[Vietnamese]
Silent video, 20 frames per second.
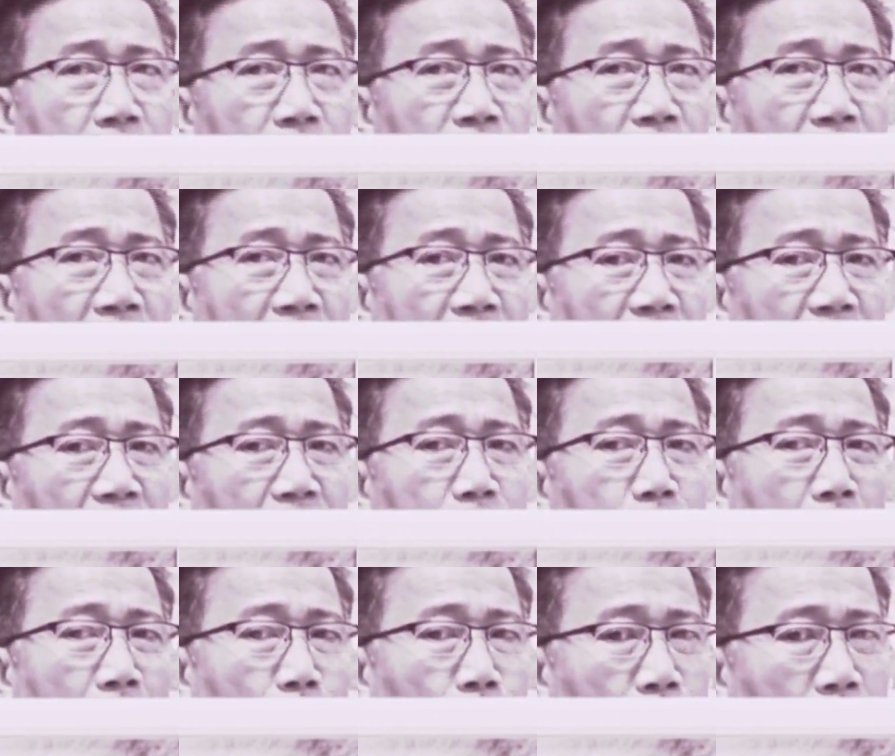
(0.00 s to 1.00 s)
và đây là hình
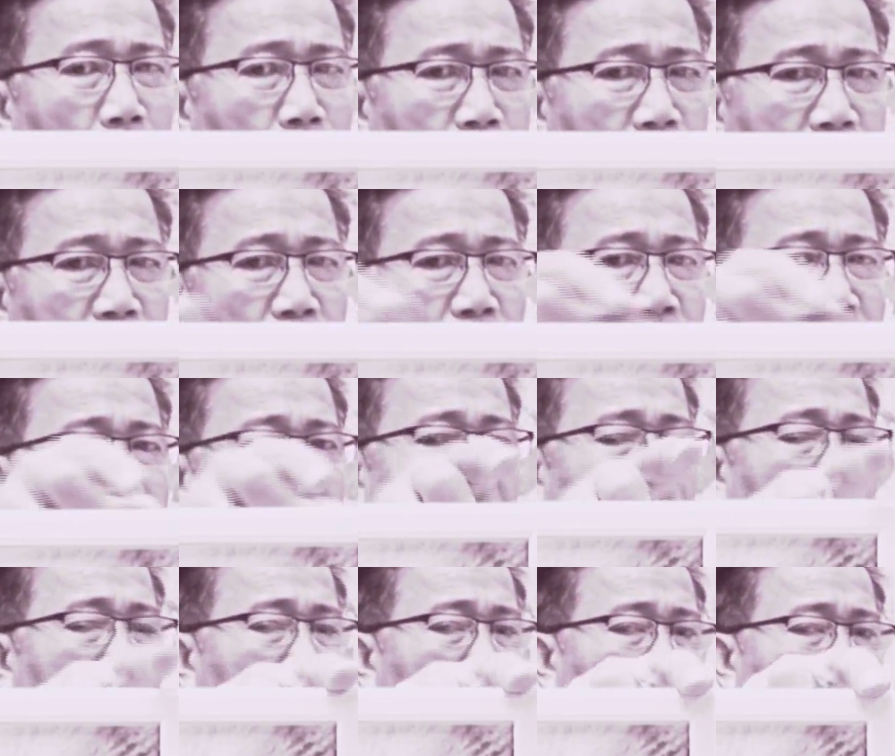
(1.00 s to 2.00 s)
màu gốc còn đây
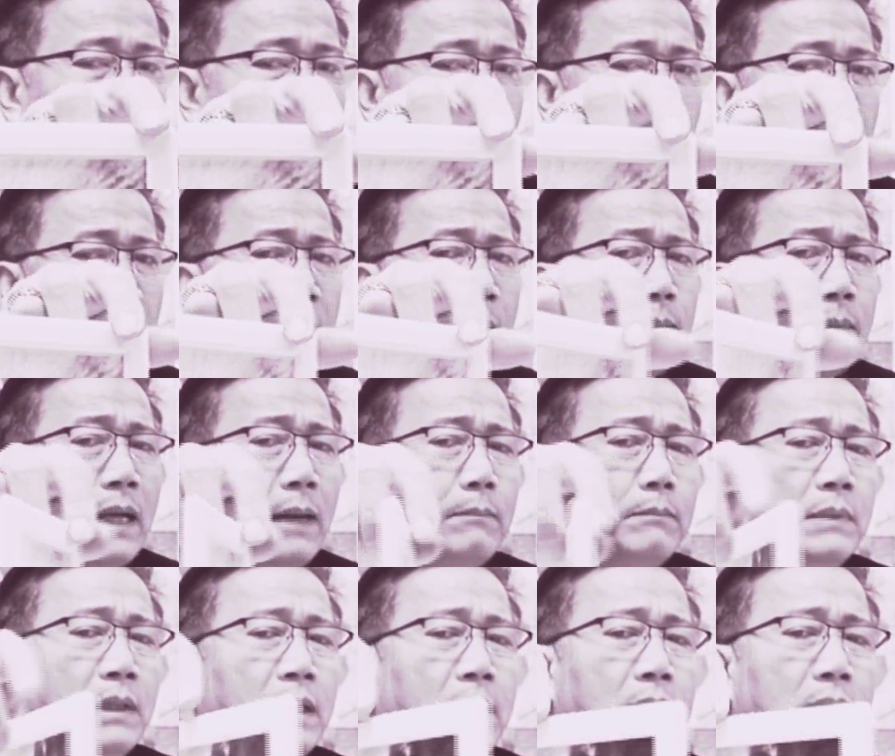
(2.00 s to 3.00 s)
là hình chúng tôi làm
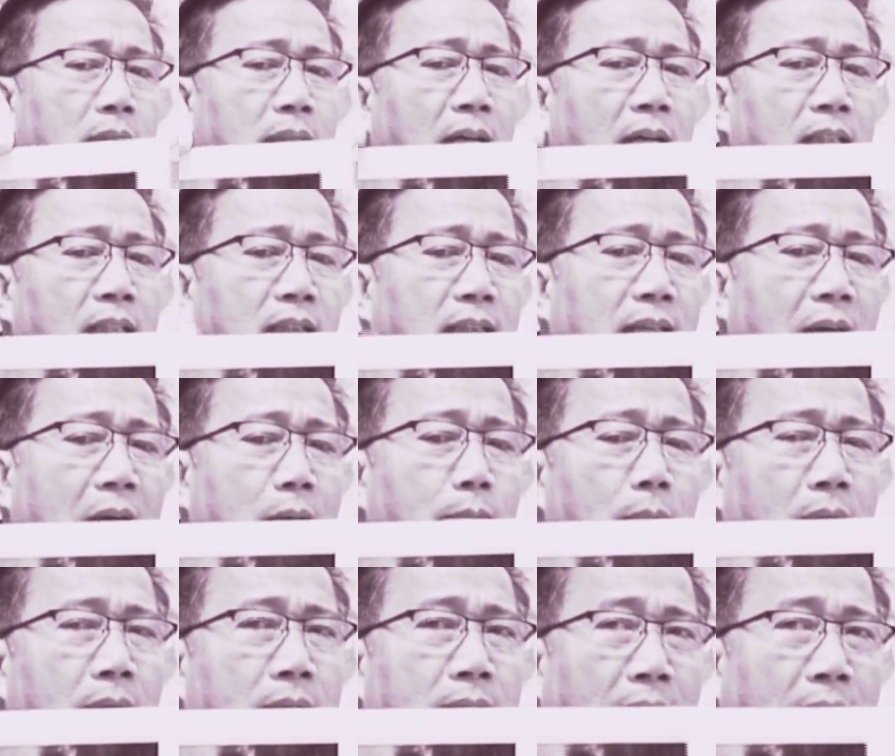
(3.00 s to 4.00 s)
đậm hơn để những ai
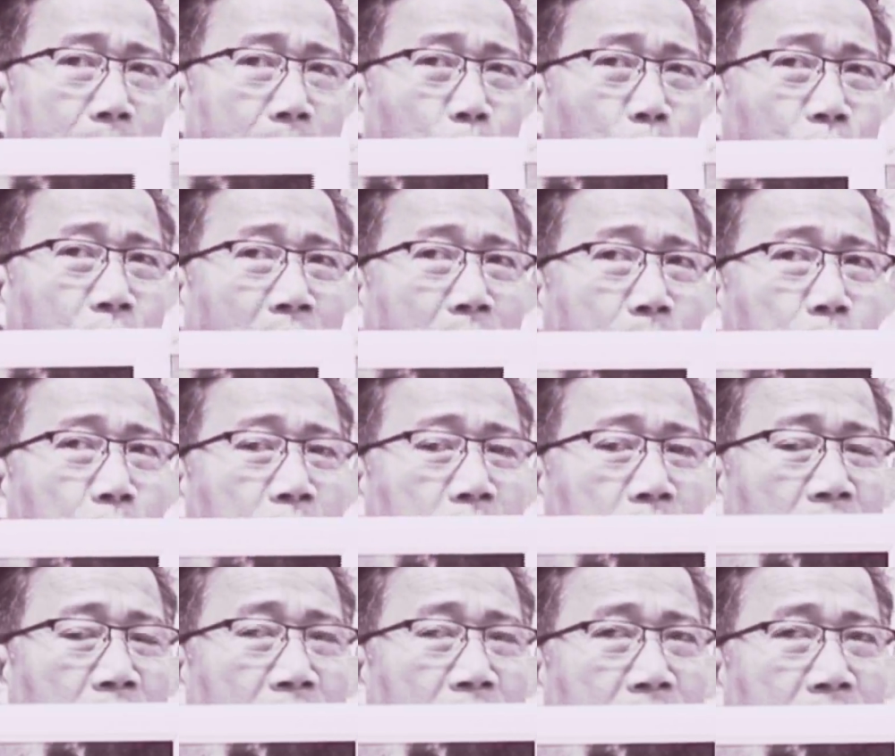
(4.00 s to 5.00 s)
mắc kém có thể
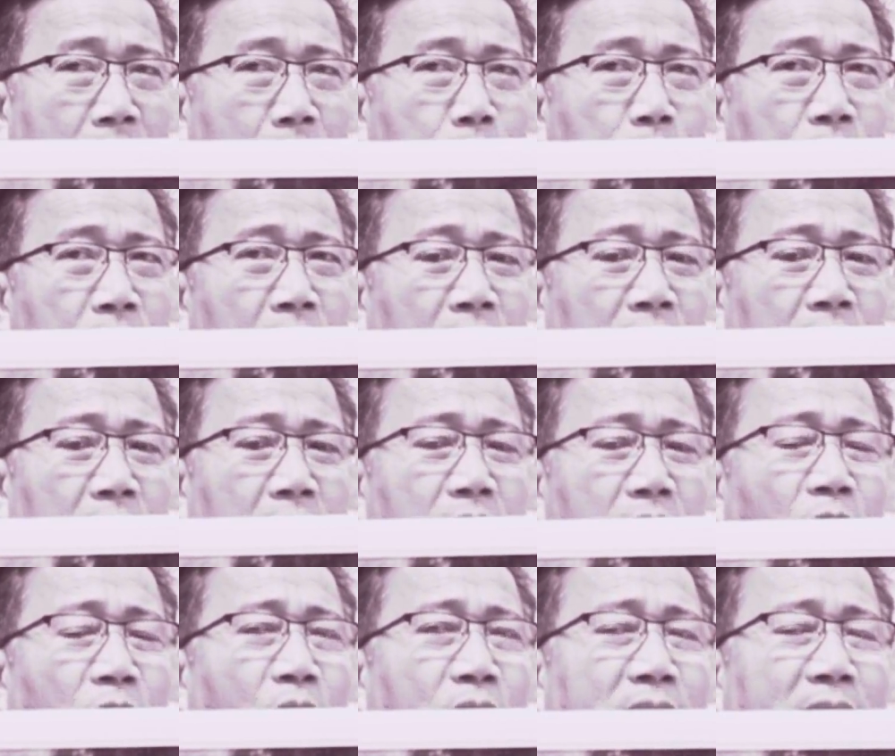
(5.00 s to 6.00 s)
xem chi tiết
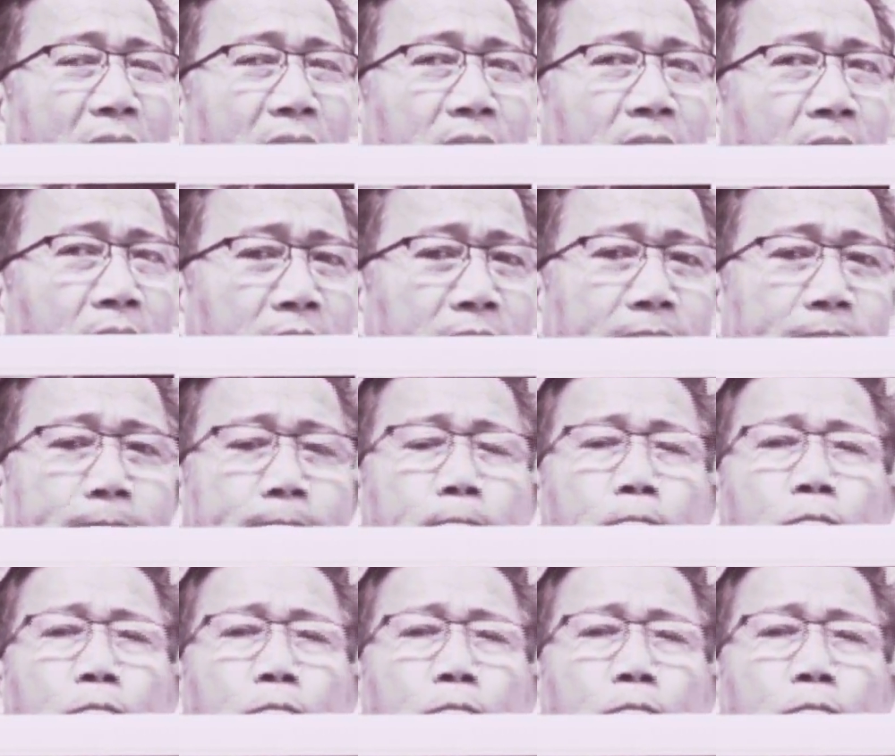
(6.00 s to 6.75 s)
rõ ràng hơn